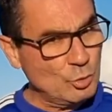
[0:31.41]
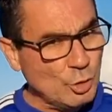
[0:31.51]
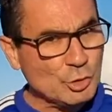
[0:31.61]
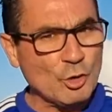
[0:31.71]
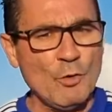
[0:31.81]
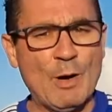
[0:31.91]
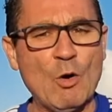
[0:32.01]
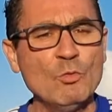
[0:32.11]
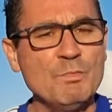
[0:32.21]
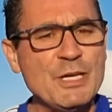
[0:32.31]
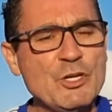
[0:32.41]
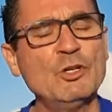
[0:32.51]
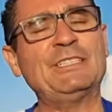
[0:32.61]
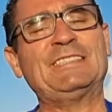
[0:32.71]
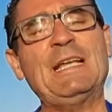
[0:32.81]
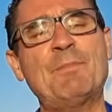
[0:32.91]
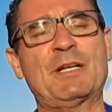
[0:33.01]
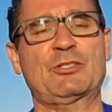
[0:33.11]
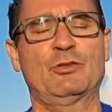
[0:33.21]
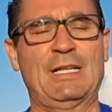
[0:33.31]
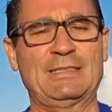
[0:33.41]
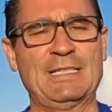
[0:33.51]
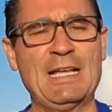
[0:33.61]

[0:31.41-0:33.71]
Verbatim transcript: 2,1 millones de personas,